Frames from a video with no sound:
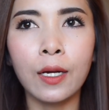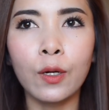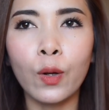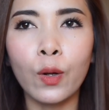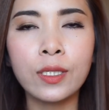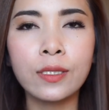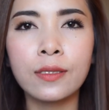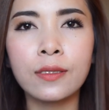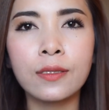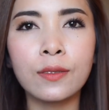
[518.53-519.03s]
ล
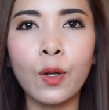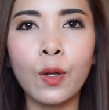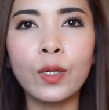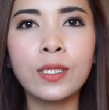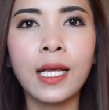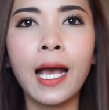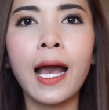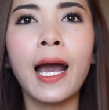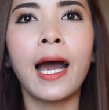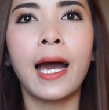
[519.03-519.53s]
ดล
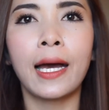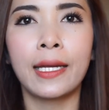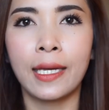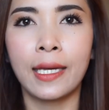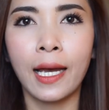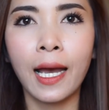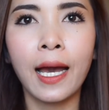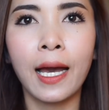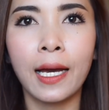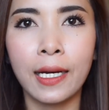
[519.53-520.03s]
ดขาย
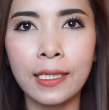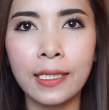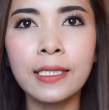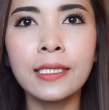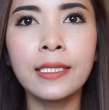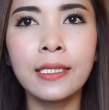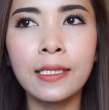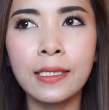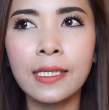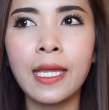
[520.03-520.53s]
อะค่ะ เอ
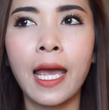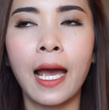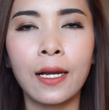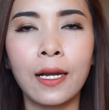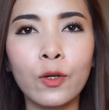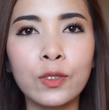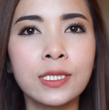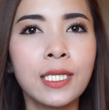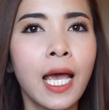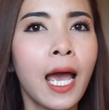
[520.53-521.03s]
อ เนี่ย
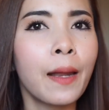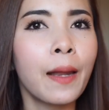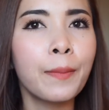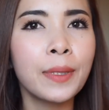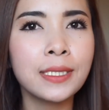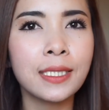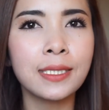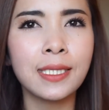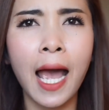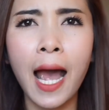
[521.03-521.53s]
รสชาติ
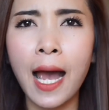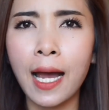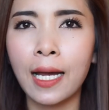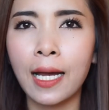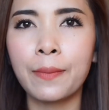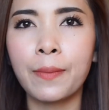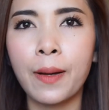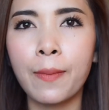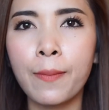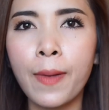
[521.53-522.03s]
มันจะต่าง
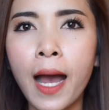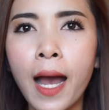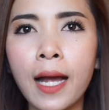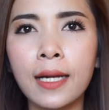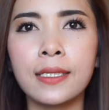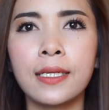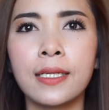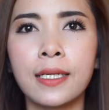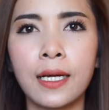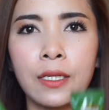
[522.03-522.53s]
กันมา
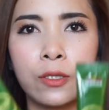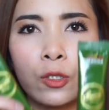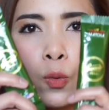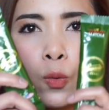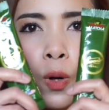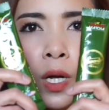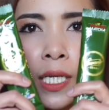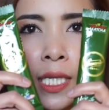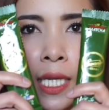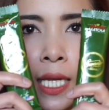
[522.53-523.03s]
ก ๆ เลยกับ
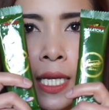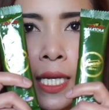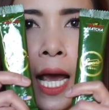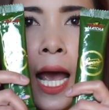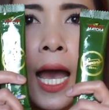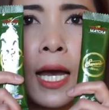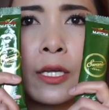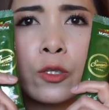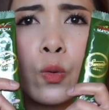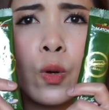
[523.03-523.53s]
ตัวนี้
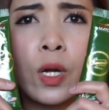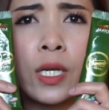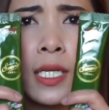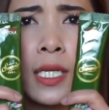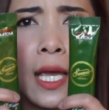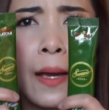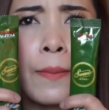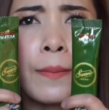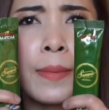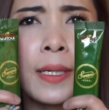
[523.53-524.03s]
นะคะ ตัว
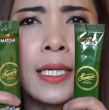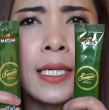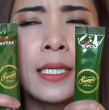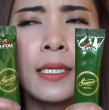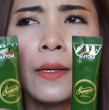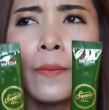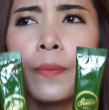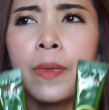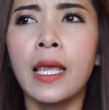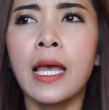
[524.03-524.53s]
นี้คื
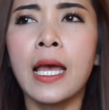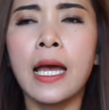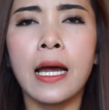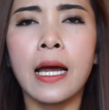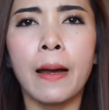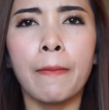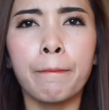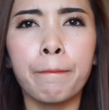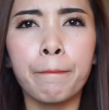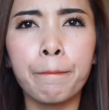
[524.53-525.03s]
อ
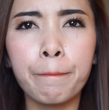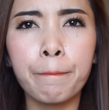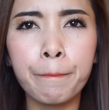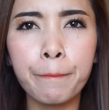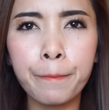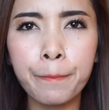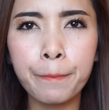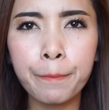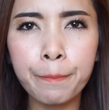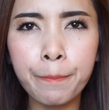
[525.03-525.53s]

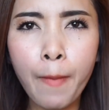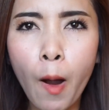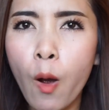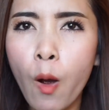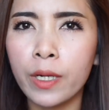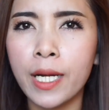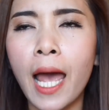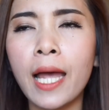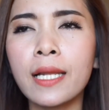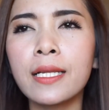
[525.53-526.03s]
บ
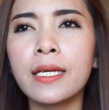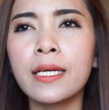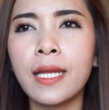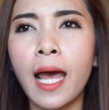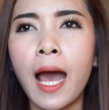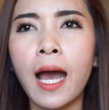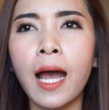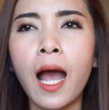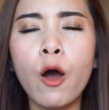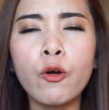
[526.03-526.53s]
อกได้เลย
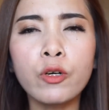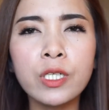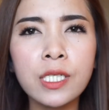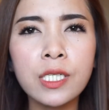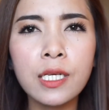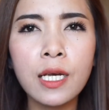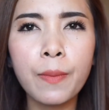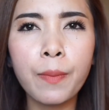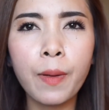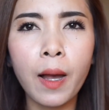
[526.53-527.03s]
นะเขา
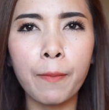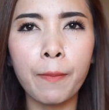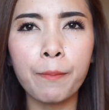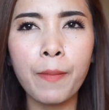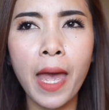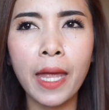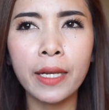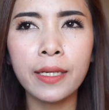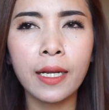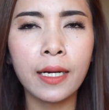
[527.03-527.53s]
เทียบกับ
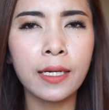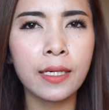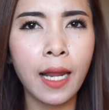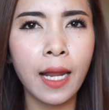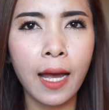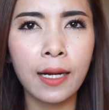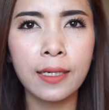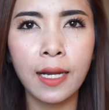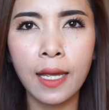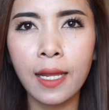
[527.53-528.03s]
แบรนด์
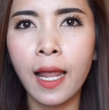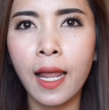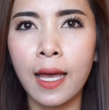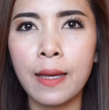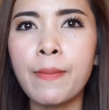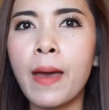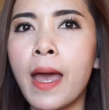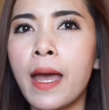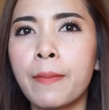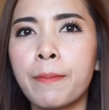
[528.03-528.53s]
ดัง ๆ ได้หลา
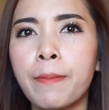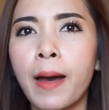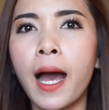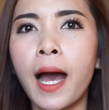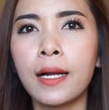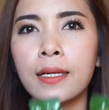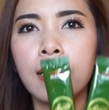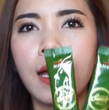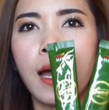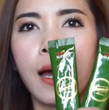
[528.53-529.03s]
ยแบรนด์
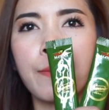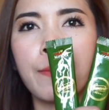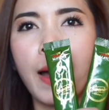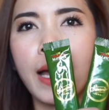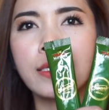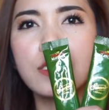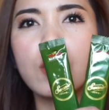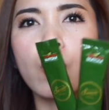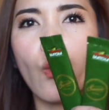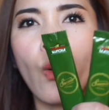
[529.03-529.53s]
มากเลยอะห
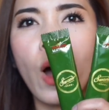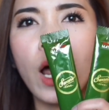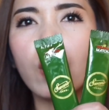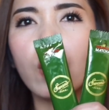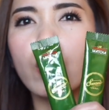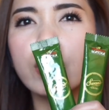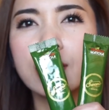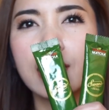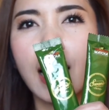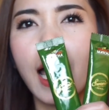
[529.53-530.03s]
มายถึงว่า
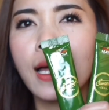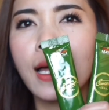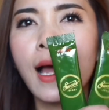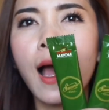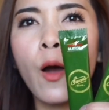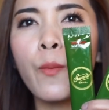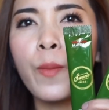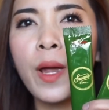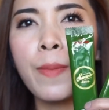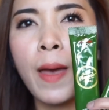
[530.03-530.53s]
รสชาติ
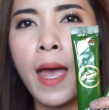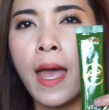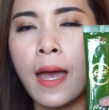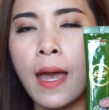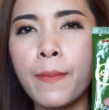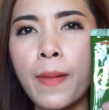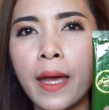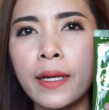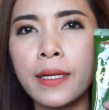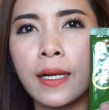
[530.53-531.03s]
เขาไม่แพ้
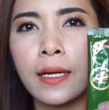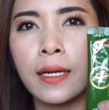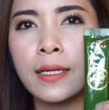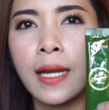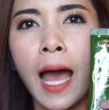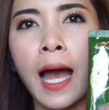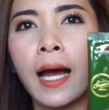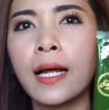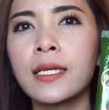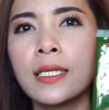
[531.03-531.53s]
แบรนด์
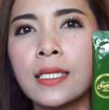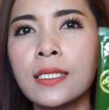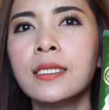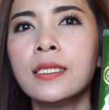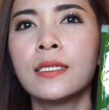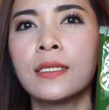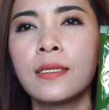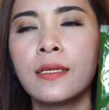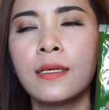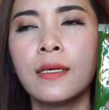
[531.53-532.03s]
ดัง ๆ เล
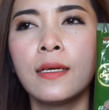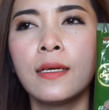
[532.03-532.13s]
ย